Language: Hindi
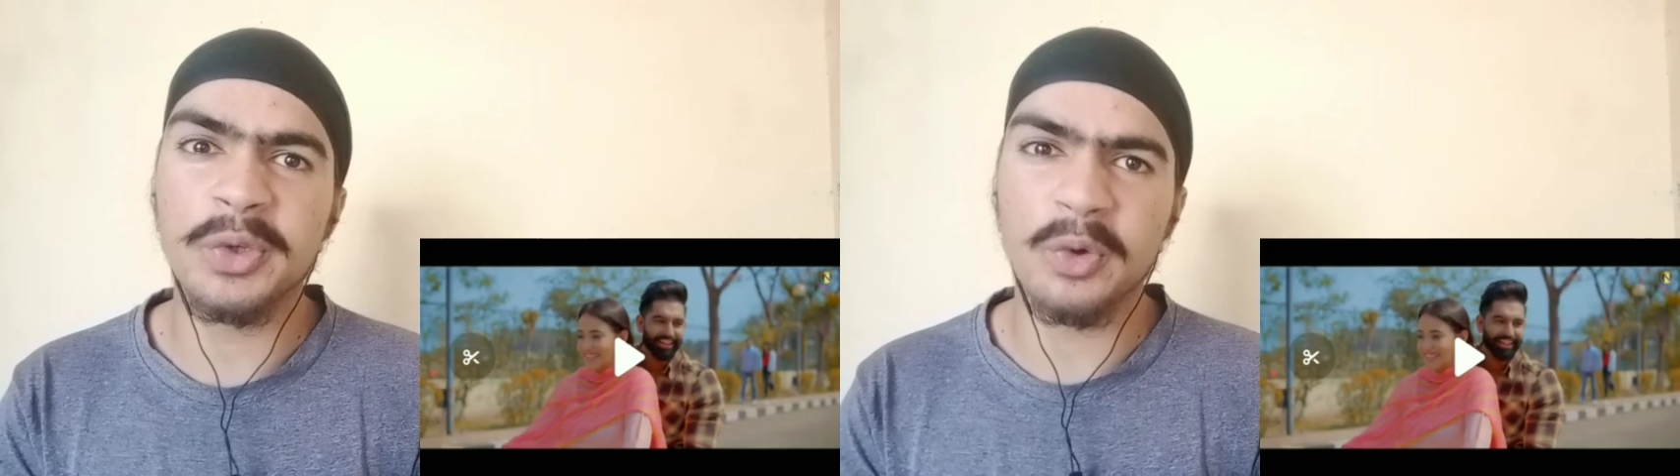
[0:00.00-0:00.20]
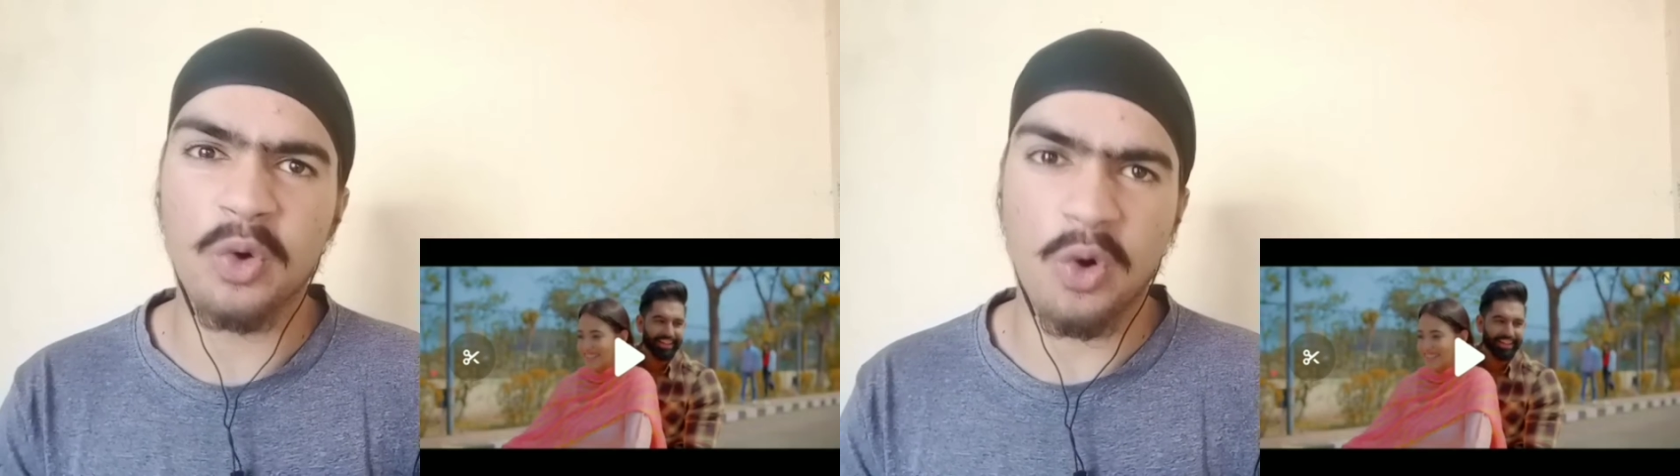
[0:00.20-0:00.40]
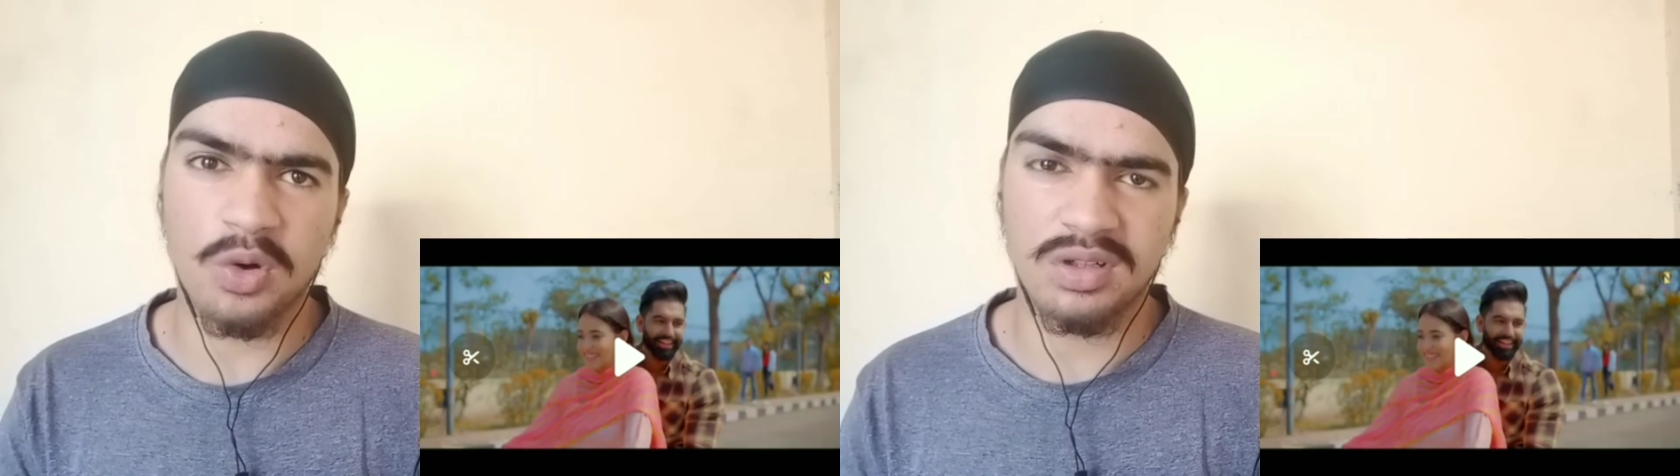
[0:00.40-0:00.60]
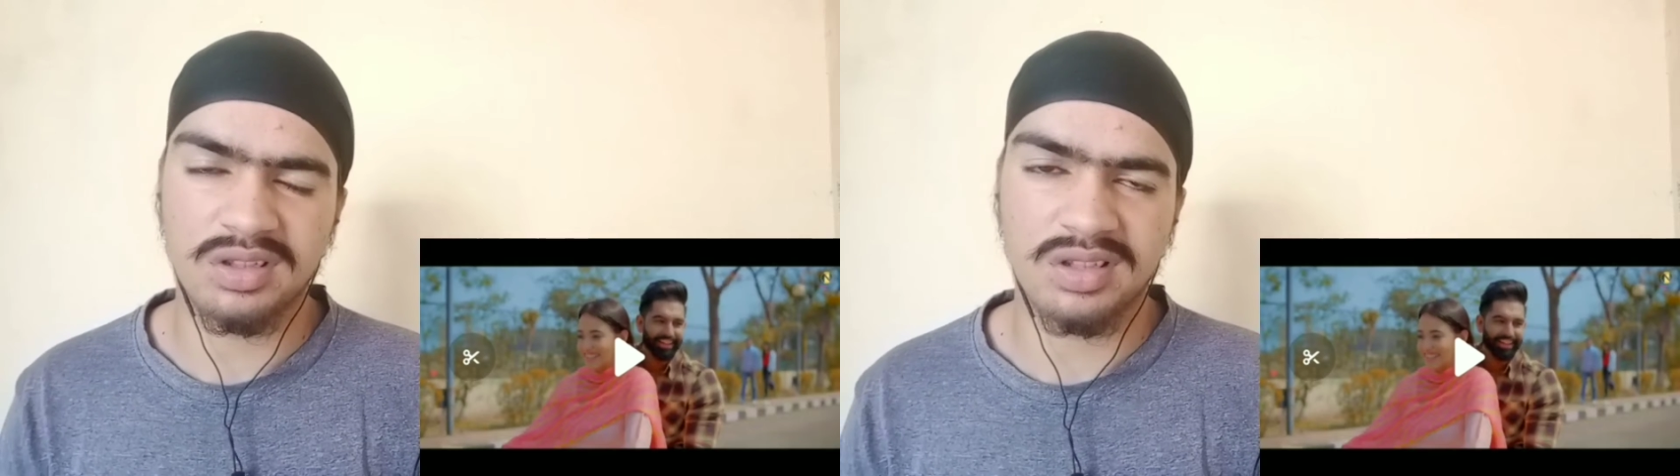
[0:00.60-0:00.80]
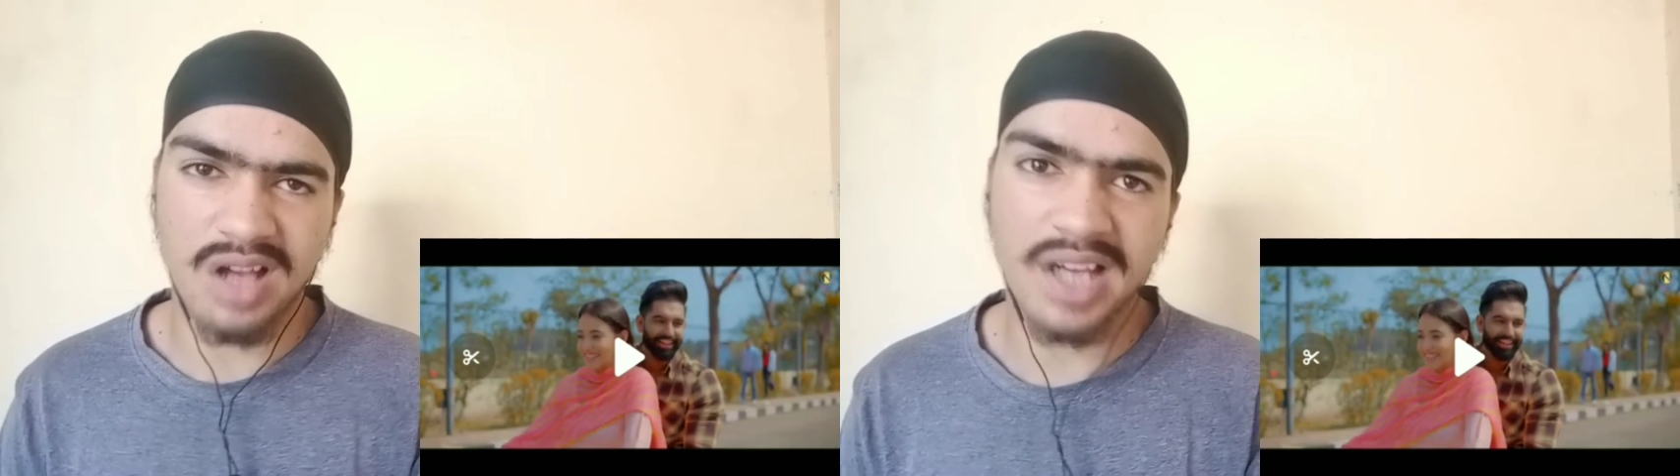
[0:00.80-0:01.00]
यू गो
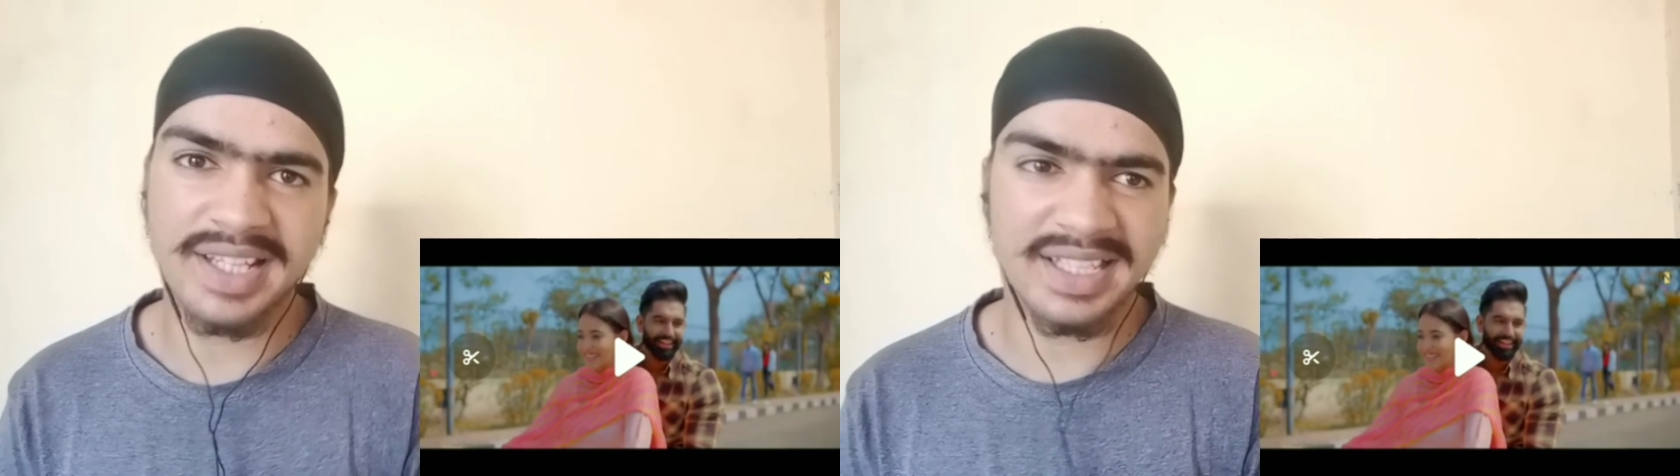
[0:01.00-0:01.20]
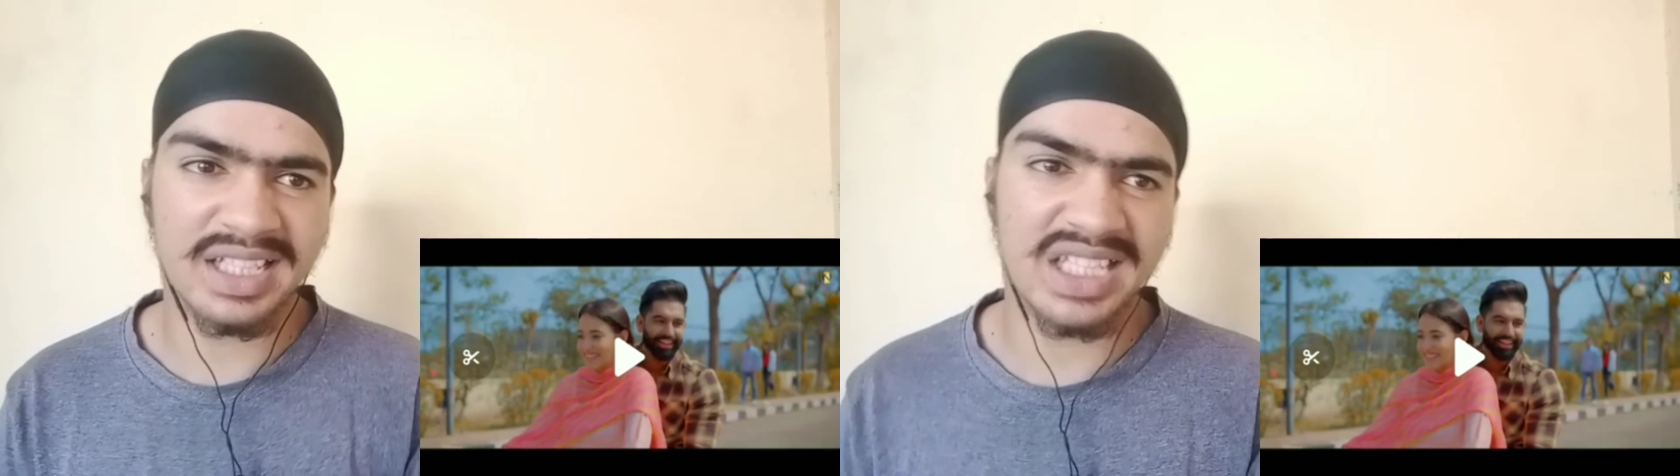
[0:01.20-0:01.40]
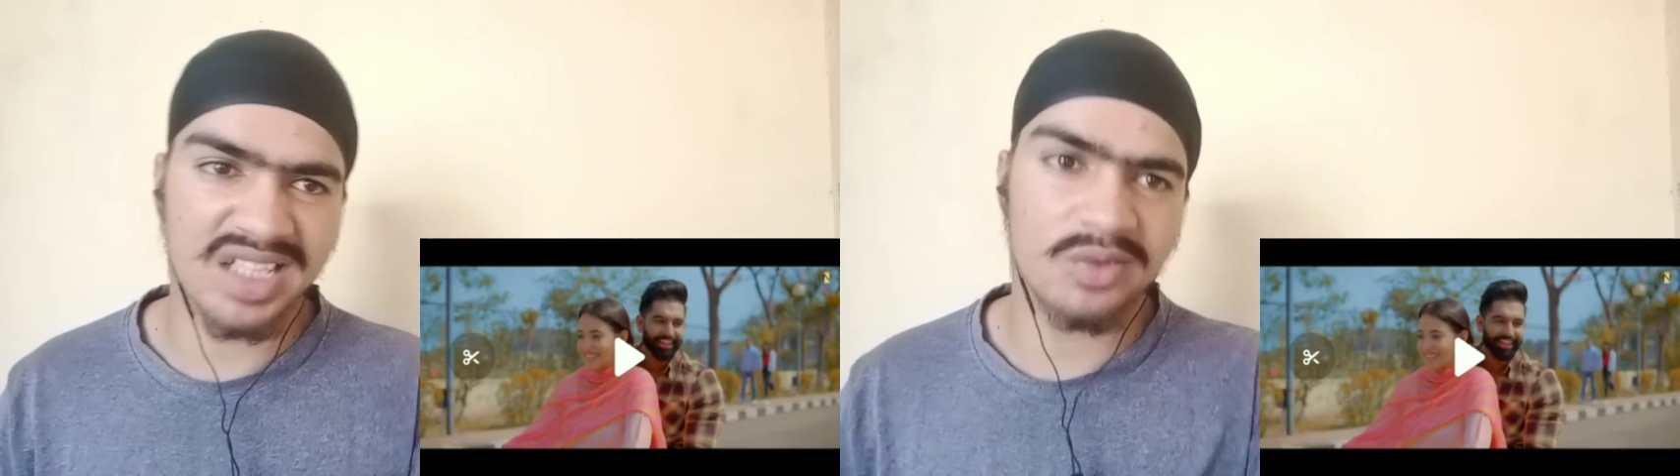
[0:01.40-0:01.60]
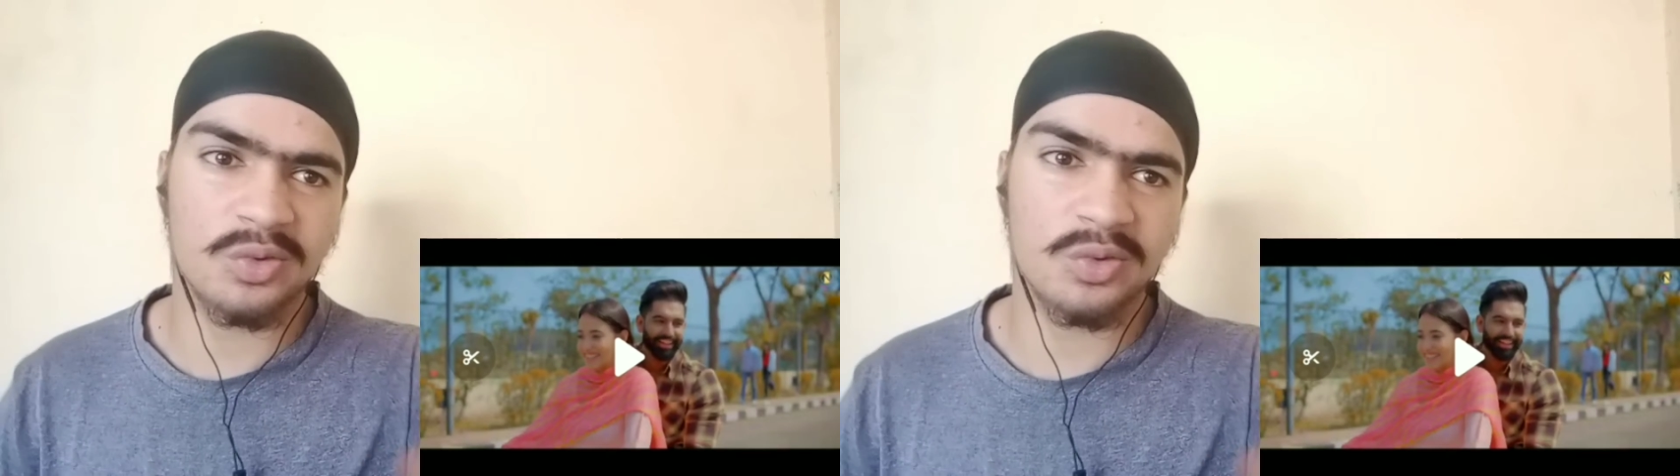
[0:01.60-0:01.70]
आगे देखते हैं